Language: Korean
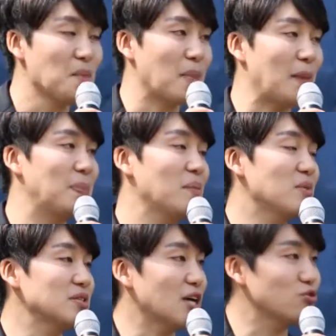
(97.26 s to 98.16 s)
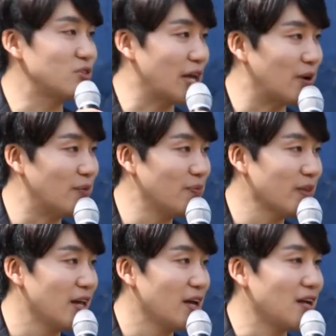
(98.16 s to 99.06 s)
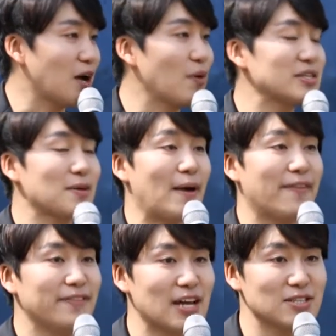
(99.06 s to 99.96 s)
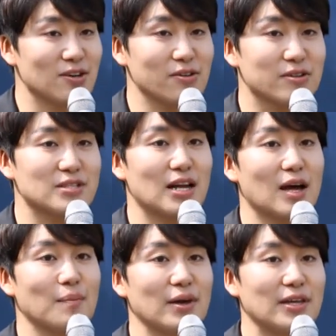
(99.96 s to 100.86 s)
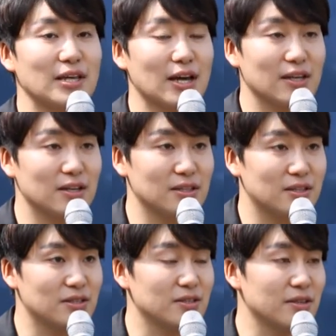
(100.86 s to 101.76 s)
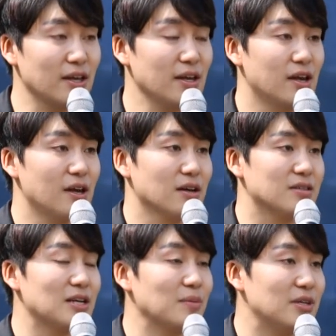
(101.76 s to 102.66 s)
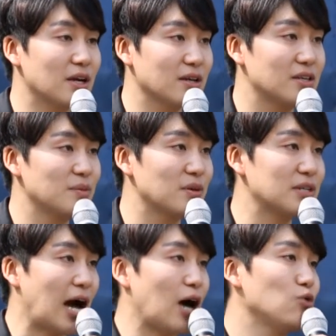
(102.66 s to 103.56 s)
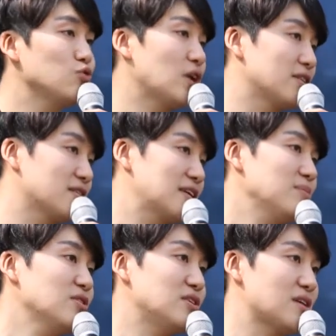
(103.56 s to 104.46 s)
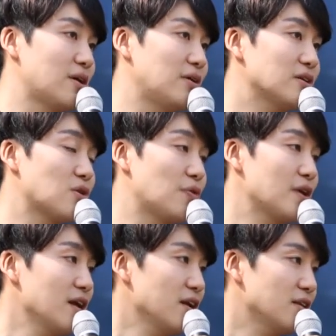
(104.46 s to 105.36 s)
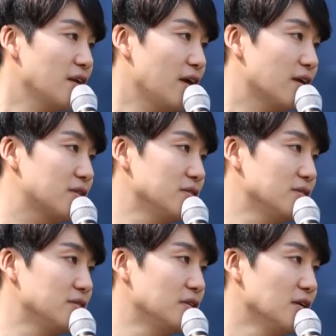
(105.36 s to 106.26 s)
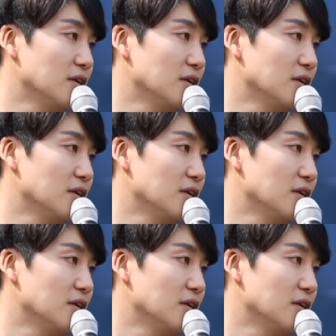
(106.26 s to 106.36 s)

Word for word: 밥한번 사주세요. 라고 해서 만나서 그 사람의 이야기를 듣는데 그사람 이야기를 들으면 그 아우라 느낌들 있잖아요. 이게 전달될 때 그,